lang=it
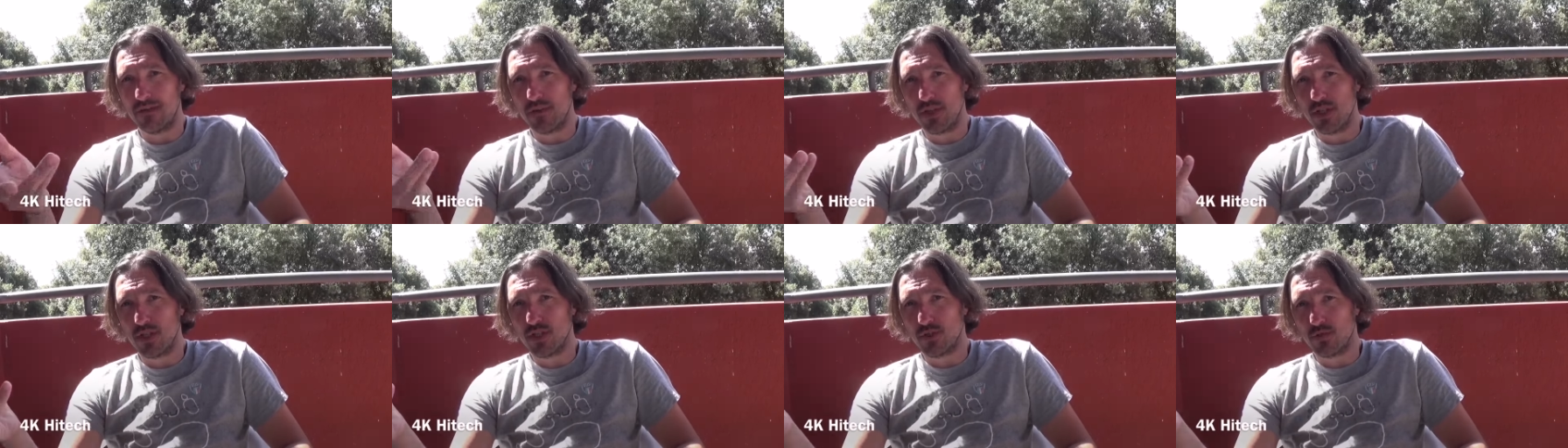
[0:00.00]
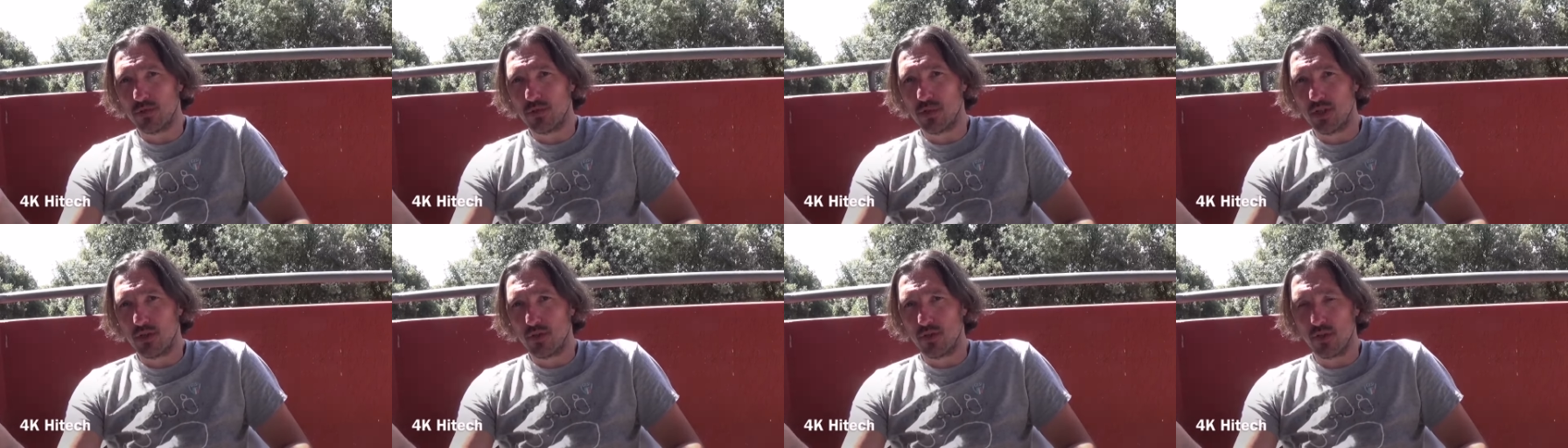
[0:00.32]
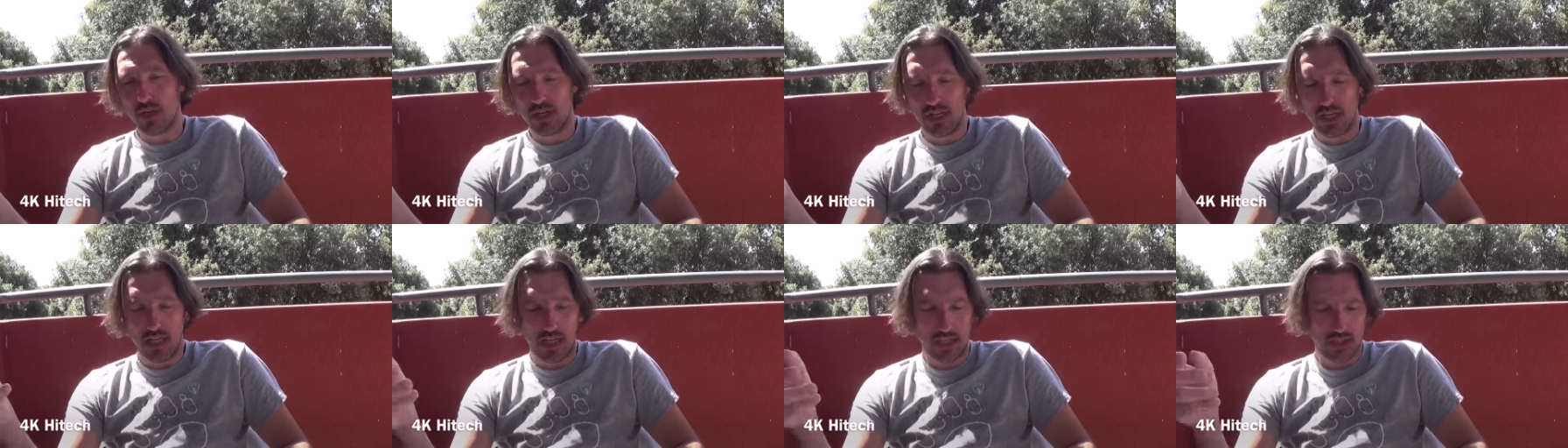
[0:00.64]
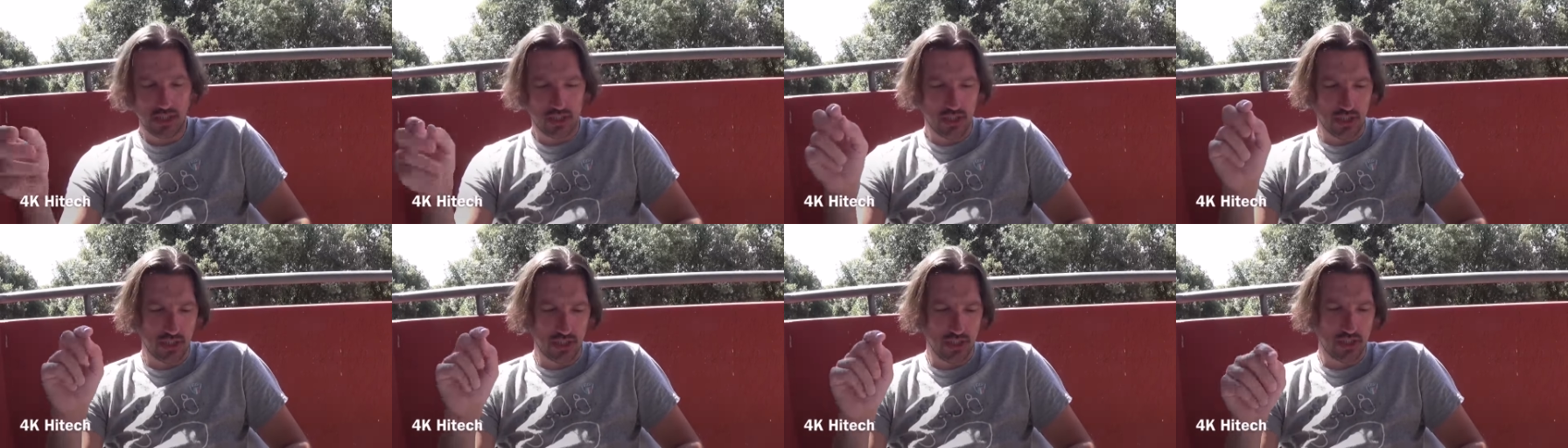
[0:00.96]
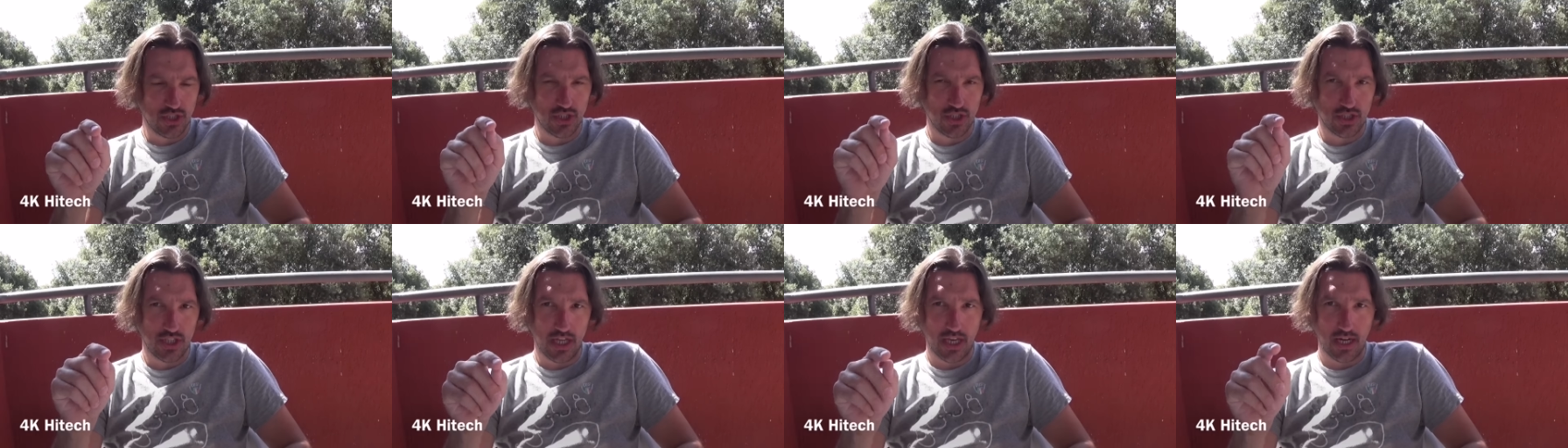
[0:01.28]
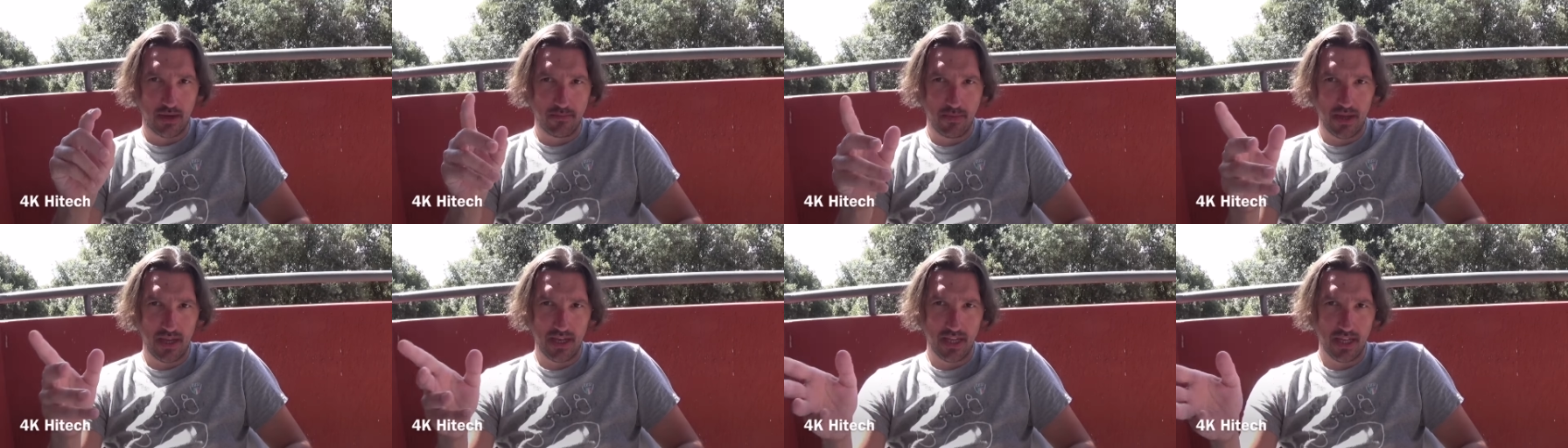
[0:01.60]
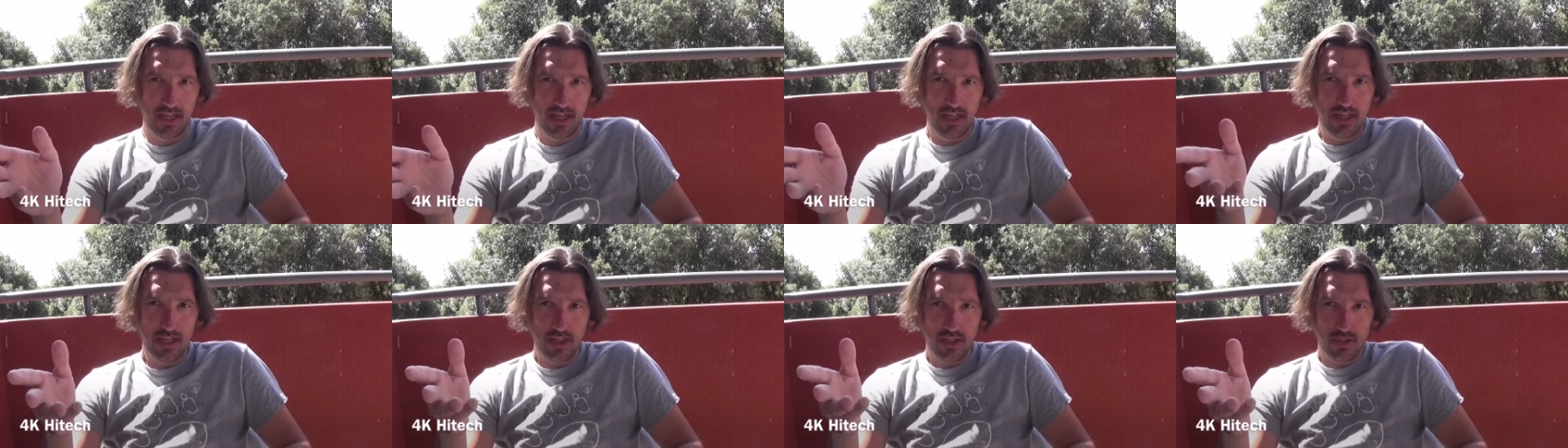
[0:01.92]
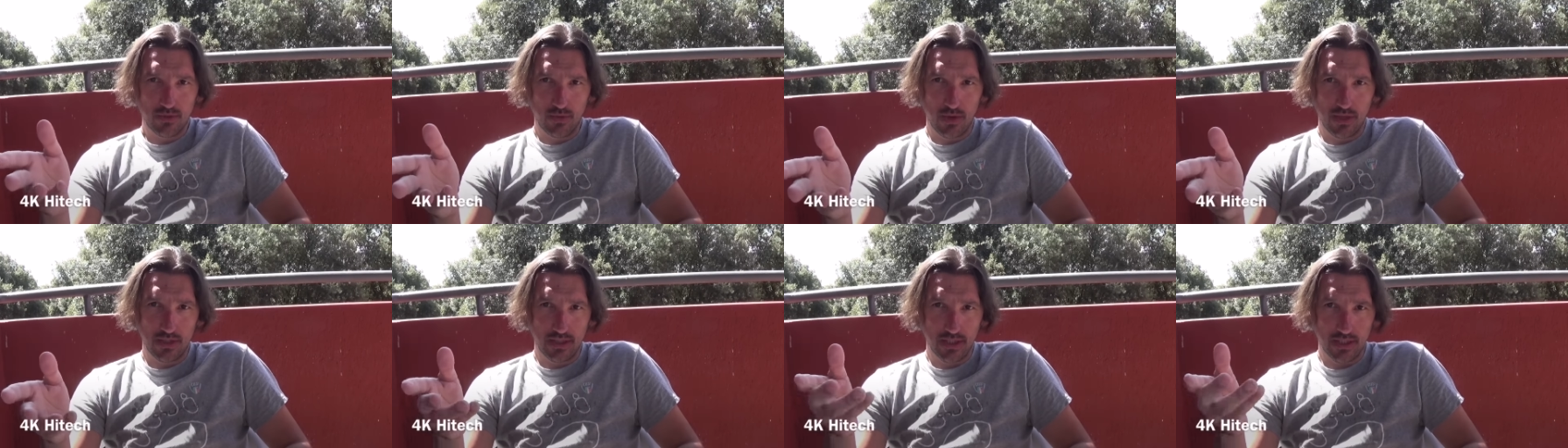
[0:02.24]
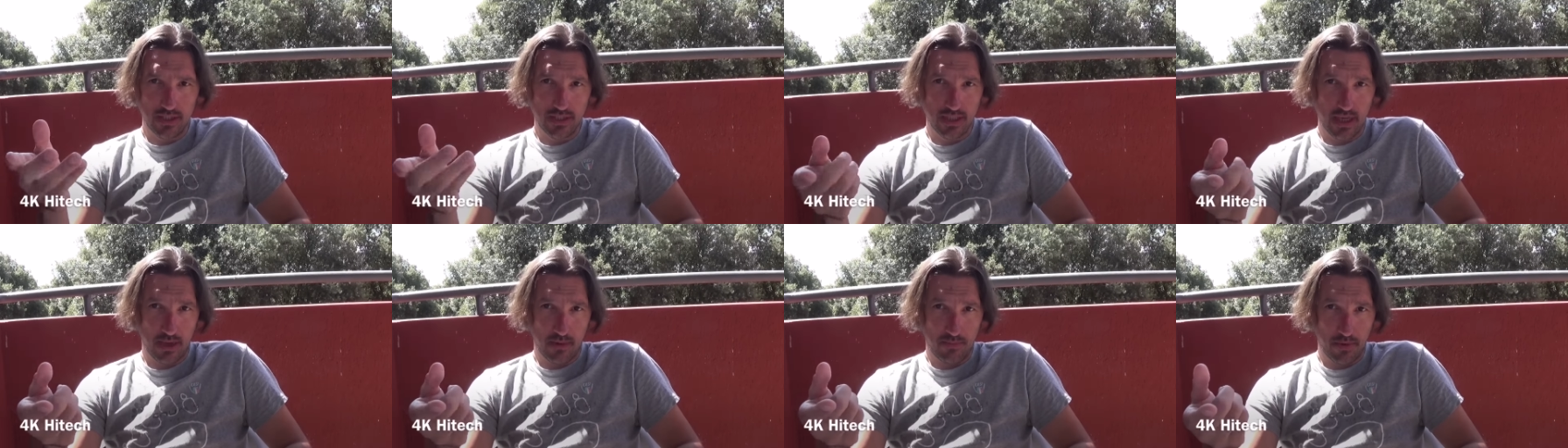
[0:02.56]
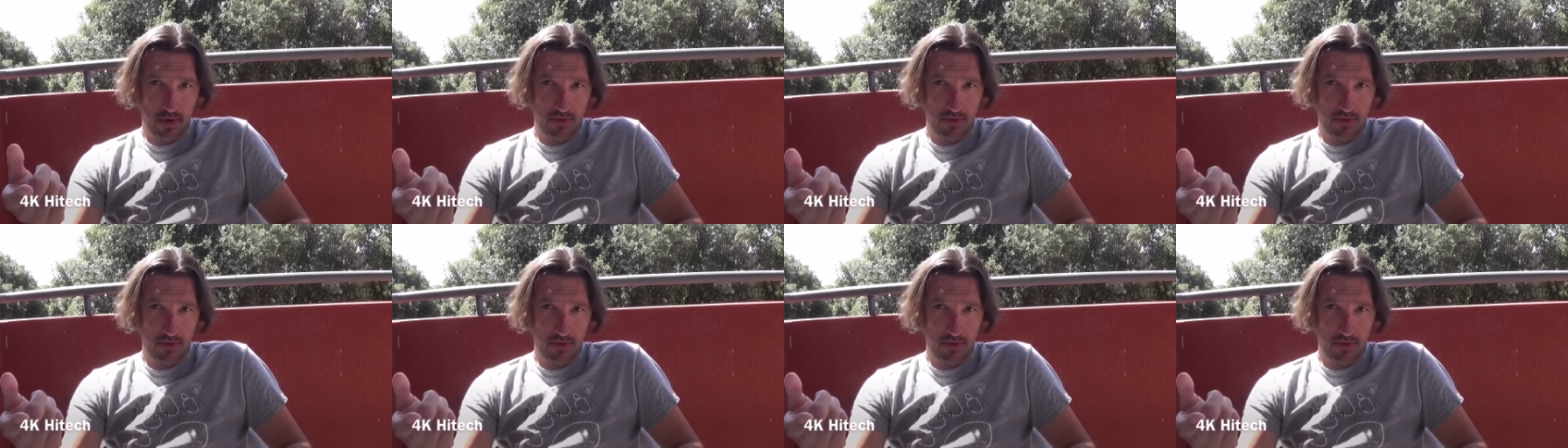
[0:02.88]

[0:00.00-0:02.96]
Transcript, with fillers: mi dici quindi non riesci a digitare bene sulla tastiera.